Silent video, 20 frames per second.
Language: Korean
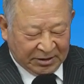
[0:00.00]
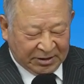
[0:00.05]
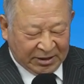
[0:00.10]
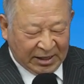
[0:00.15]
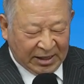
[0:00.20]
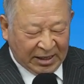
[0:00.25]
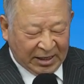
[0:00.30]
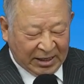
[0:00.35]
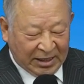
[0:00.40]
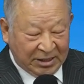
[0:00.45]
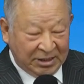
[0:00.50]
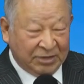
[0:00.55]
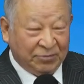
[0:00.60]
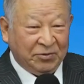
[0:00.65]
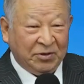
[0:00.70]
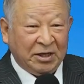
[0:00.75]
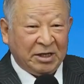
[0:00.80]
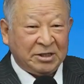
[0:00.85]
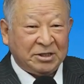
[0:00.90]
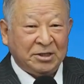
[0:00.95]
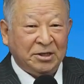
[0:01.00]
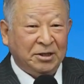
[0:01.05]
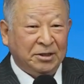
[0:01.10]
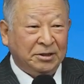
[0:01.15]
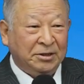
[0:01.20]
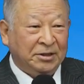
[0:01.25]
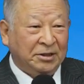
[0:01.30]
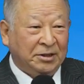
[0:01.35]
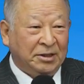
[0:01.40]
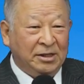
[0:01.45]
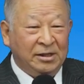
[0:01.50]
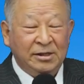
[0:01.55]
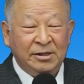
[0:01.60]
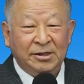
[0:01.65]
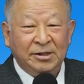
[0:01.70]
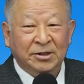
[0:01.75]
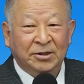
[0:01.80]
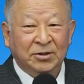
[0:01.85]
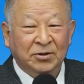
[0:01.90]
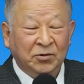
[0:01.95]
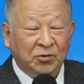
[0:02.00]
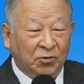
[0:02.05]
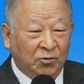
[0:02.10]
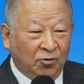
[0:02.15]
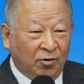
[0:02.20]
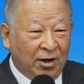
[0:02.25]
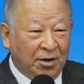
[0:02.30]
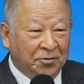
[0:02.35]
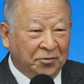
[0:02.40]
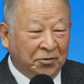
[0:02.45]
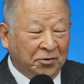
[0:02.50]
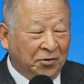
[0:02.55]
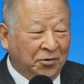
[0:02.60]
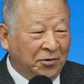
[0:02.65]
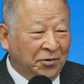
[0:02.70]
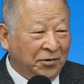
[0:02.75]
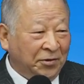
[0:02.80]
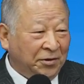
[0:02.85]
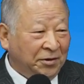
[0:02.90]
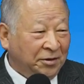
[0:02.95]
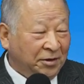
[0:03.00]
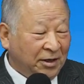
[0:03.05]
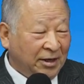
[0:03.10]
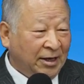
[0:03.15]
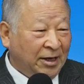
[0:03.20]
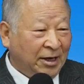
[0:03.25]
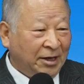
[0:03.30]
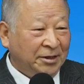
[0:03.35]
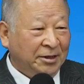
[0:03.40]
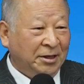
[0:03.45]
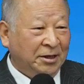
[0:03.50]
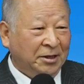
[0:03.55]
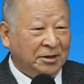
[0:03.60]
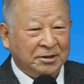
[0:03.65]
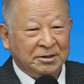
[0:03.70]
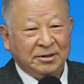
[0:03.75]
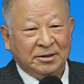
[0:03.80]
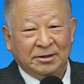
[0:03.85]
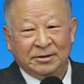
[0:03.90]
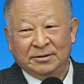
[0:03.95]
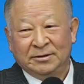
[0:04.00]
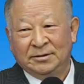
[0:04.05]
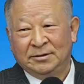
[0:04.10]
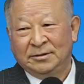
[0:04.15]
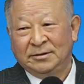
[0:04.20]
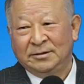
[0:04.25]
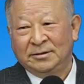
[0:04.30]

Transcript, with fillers: 자, 이제 우리가 성경을 연구하고 열어 나간다는 것은